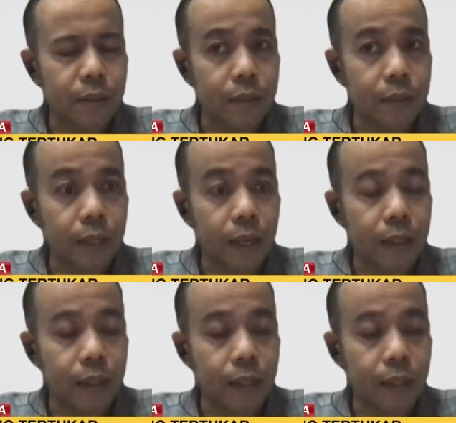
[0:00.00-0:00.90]

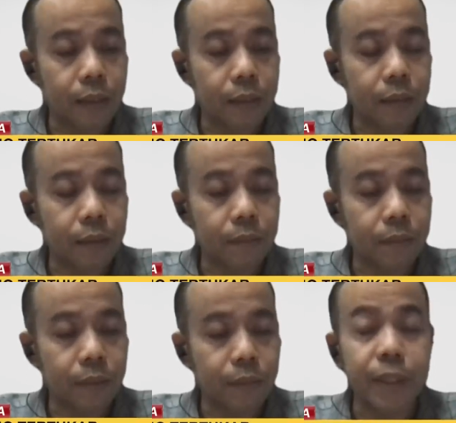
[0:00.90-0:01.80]
kita akan
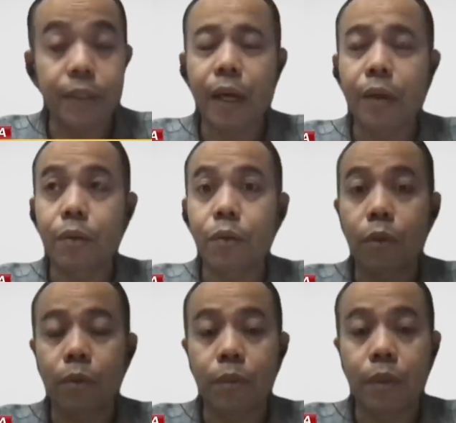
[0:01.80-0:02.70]
meminta
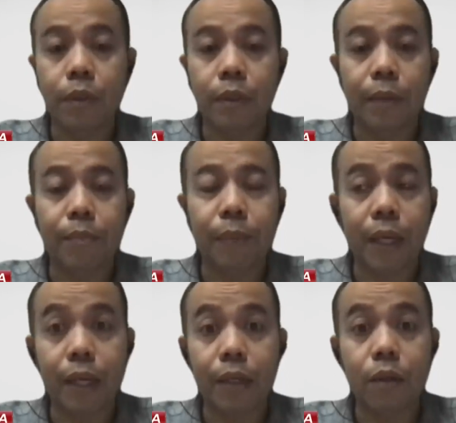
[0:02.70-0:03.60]
untuk
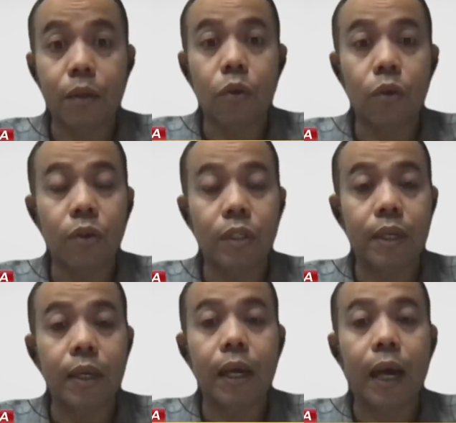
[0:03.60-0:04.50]
menyampaikan
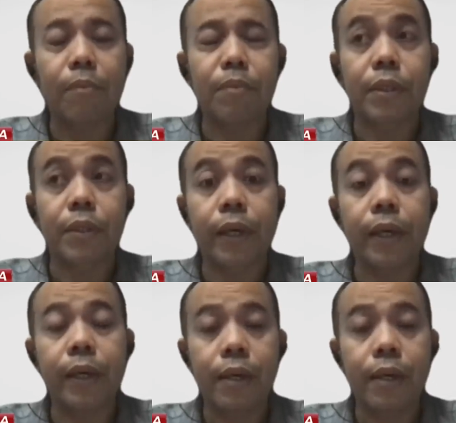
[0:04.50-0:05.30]
kronologis lengkap gitu ya